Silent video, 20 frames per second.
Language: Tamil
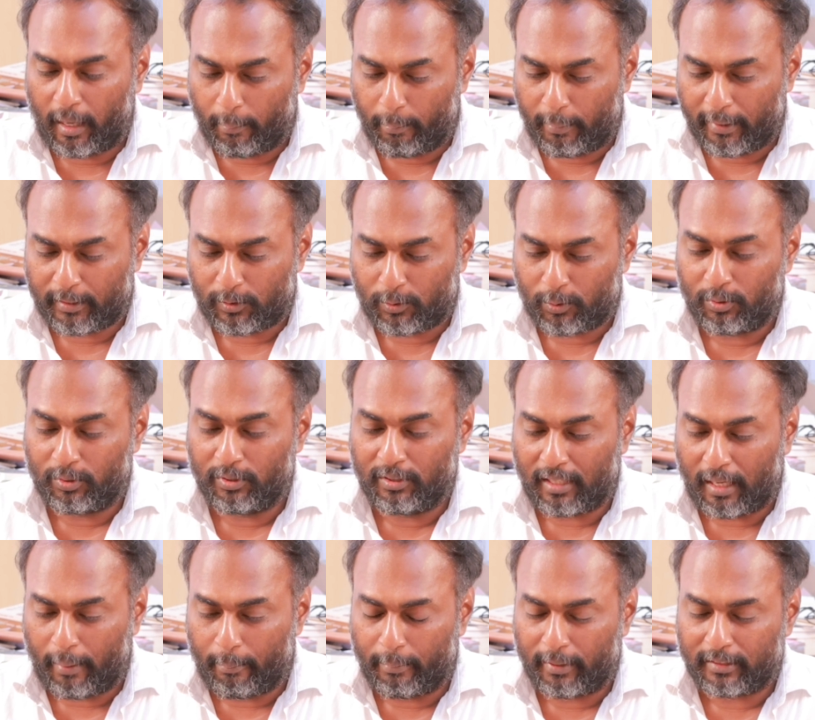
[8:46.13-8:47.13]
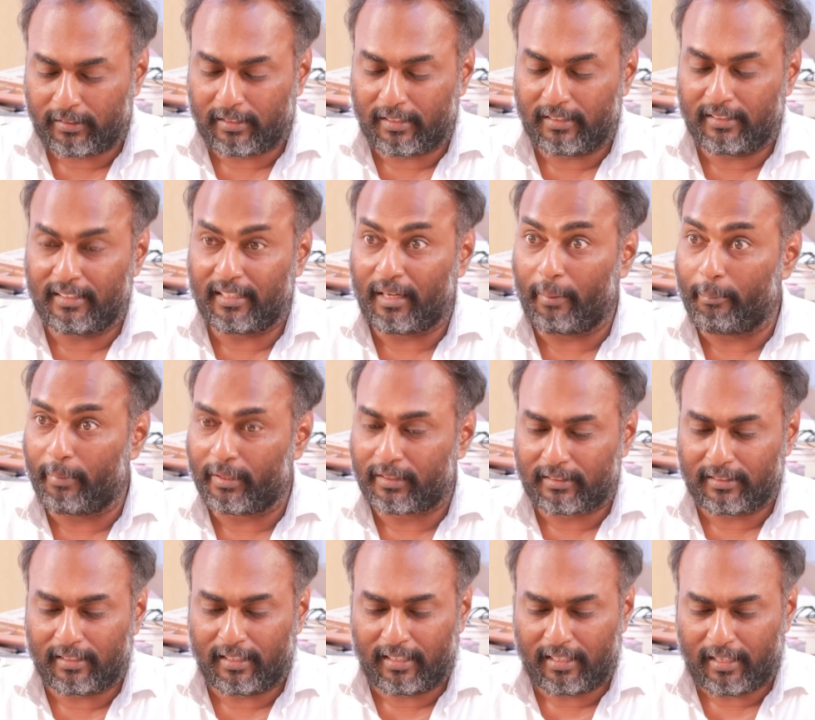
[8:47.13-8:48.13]
ஐம்பத்தொன்று ஐம்பத்தி ரெண்டு
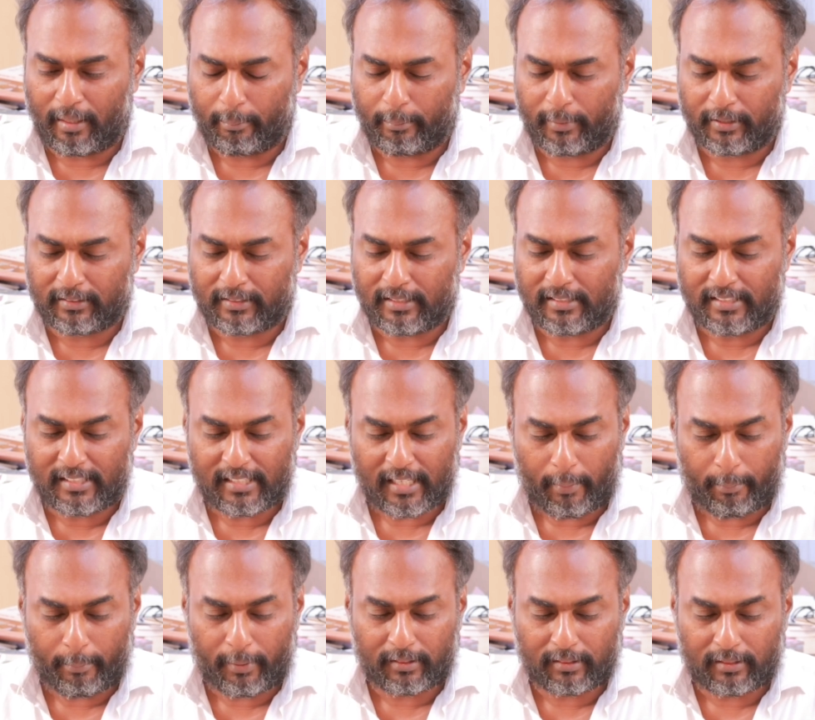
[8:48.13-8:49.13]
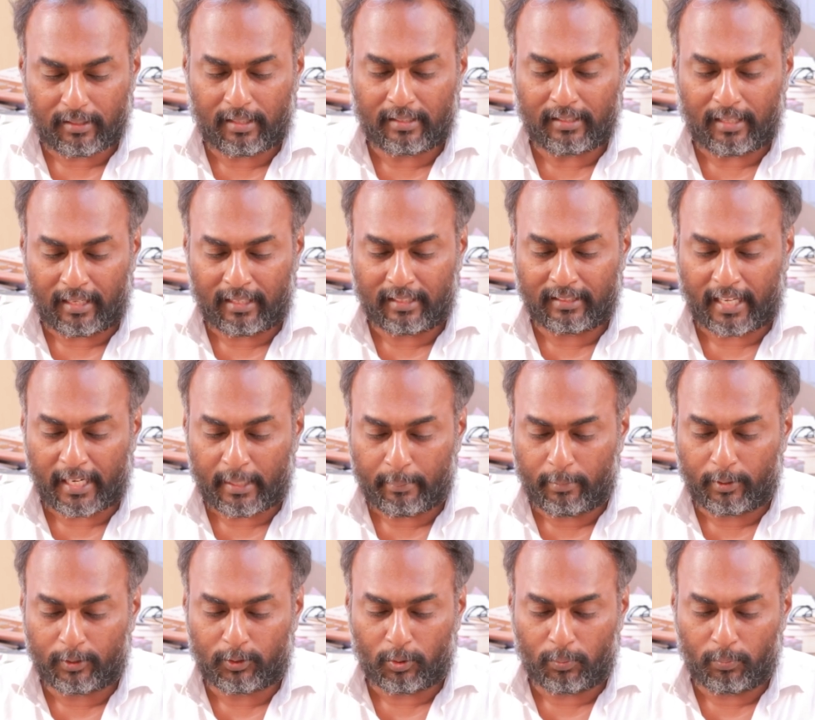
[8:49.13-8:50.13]
ஐம்பத்தி நாலு ஐம்பத்தஞ்சு ஐம்பத்தாறு அல்லது
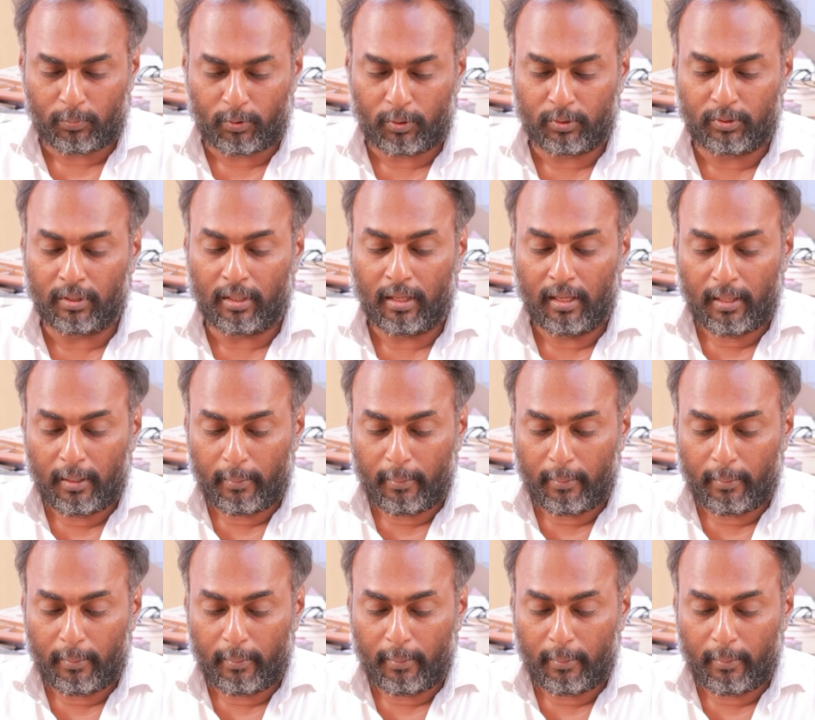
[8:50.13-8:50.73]
ஐம்பத்தொம்போது